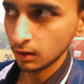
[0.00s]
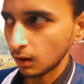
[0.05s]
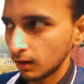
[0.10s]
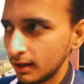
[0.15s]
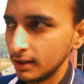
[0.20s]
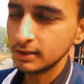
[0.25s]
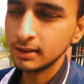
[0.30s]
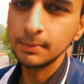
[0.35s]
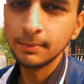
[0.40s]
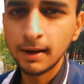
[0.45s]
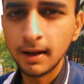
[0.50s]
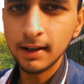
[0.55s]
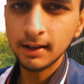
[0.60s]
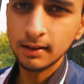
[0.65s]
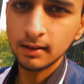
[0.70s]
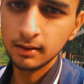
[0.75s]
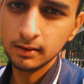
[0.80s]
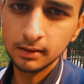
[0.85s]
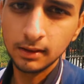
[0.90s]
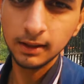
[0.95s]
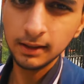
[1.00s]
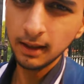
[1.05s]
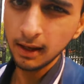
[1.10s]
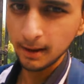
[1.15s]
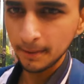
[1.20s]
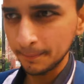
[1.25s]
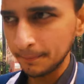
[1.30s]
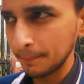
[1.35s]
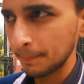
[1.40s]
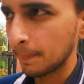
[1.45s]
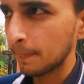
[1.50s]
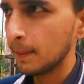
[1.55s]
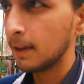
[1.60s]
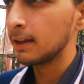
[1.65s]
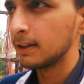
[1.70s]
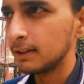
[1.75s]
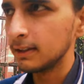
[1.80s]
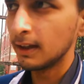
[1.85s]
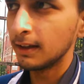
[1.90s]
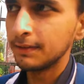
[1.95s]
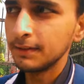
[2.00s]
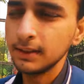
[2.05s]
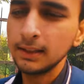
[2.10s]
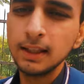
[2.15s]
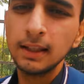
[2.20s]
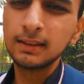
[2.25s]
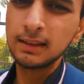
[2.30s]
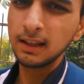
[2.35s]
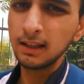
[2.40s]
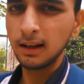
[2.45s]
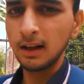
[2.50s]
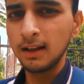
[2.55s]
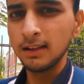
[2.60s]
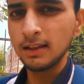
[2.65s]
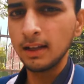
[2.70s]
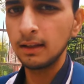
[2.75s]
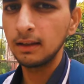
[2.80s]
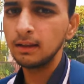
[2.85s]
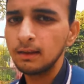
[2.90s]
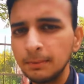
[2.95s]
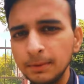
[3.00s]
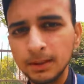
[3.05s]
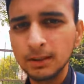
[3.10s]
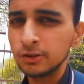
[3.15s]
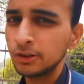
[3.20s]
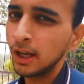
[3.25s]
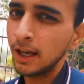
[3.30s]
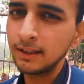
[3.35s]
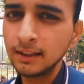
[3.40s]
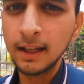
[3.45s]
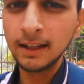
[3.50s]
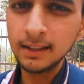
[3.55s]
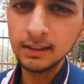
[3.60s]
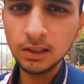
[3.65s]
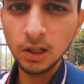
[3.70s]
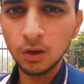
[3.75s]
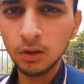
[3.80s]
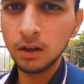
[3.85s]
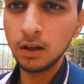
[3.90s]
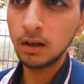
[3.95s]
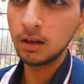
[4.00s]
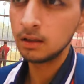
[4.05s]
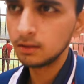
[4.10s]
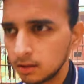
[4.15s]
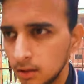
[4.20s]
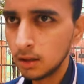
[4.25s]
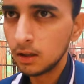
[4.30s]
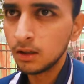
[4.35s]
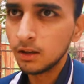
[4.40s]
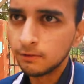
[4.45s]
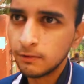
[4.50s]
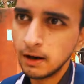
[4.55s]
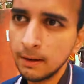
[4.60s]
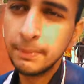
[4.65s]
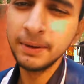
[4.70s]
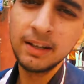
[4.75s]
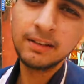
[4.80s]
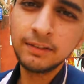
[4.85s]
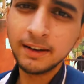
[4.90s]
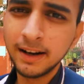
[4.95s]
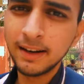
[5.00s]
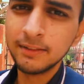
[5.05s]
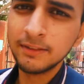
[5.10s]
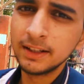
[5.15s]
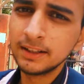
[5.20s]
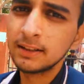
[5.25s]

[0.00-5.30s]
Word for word: कॉलेज से बाहर ठीक है या फिर देखते हैं कहाँ जाते हैं अभी तो शायद घर ही जाऊँगा वहाँ पे एक फ्रेंड